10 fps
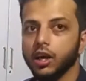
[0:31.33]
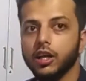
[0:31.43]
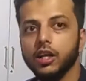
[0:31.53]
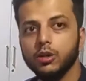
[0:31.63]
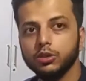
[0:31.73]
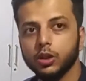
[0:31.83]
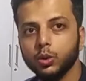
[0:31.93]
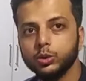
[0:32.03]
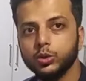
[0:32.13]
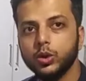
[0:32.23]
अगली न्यूज़ है
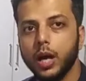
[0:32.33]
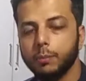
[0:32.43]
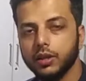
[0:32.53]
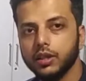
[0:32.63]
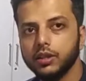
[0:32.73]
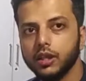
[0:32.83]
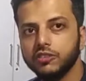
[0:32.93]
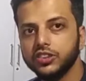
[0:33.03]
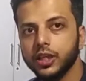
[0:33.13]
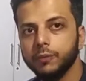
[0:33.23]
दोस्तों एप्पल की
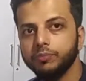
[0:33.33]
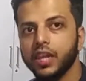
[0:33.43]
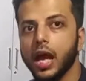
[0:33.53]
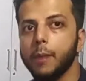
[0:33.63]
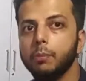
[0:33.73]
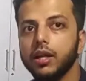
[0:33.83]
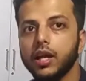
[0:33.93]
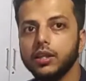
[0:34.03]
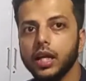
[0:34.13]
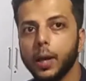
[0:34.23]
तरफ से एप्पल
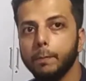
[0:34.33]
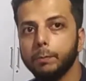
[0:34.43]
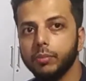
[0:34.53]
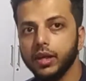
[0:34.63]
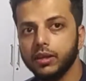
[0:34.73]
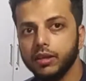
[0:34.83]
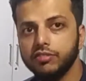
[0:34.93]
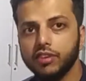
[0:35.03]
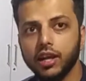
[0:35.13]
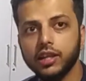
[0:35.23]
ने एक नया
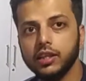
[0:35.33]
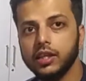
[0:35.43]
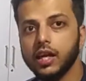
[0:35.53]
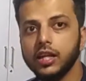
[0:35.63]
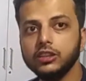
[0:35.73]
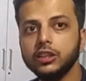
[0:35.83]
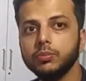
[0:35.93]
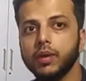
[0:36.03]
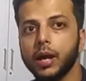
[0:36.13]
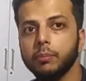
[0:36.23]
पेटेंट फाइल किया है
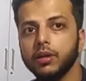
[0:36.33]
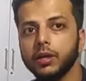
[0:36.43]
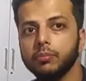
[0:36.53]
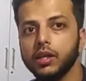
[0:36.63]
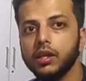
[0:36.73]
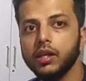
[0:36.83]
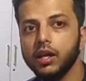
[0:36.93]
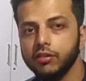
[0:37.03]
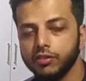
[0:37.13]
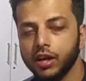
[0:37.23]
जिसमें एप्पल अपने
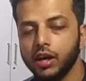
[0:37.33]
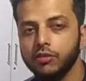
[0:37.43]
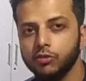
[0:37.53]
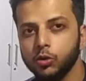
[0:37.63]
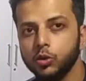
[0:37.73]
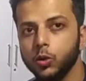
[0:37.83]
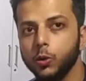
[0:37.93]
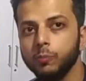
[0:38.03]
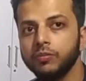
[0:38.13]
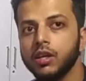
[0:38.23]
नए आईफोन
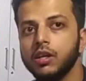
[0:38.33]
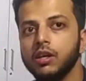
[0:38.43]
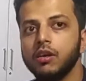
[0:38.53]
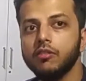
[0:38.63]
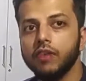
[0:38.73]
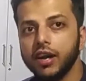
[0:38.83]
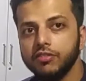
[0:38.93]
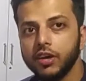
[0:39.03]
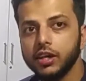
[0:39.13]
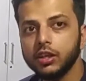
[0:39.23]
को
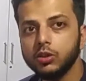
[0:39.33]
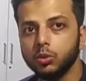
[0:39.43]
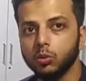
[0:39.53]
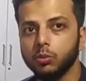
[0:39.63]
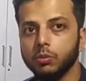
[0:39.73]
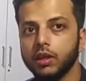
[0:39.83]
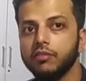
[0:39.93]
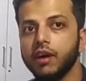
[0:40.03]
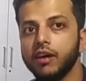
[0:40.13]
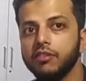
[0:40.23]
वाईफाई के थ्रू
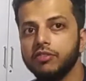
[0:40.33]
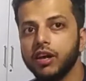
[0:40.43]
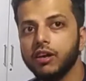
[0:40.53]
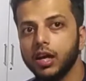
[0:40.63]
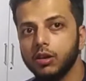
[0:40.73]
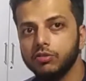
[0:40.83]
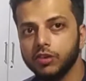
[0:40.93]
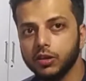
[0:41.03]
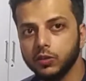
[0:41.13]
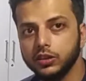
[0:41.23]
मतलब वाईफाई रेडियो
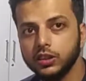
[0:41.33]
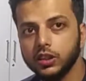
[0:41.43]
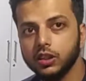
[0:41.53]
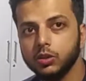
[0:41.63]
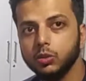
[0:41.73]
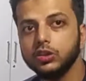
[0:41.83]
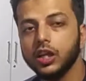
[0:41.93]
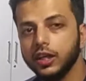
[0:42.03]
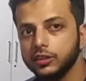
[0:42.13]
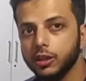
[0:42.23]
फ्रिक्वेंसी के थ्रू
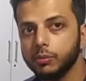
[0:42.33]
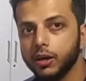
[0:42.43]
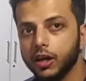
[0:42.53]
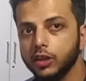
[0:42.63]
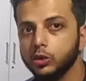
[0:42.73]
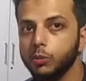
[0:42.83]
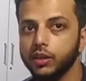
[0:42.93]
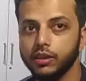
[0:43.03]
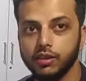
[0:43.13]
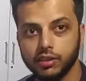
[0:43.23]
चार्ज कर पाएगा जो
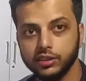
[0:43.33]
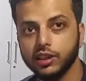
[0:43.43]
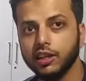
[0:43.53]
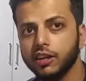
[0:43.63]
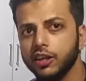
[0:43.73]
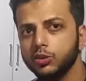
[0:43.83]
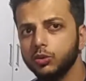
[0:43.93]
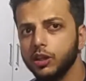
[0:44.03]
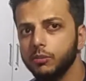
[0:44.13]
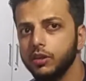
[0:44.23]
बहुत ही इंटरेस्टिंग लग रहा है
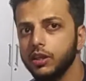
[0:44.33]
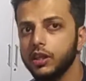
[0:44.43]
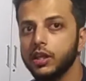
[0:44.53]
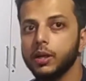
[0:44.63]
सुनने में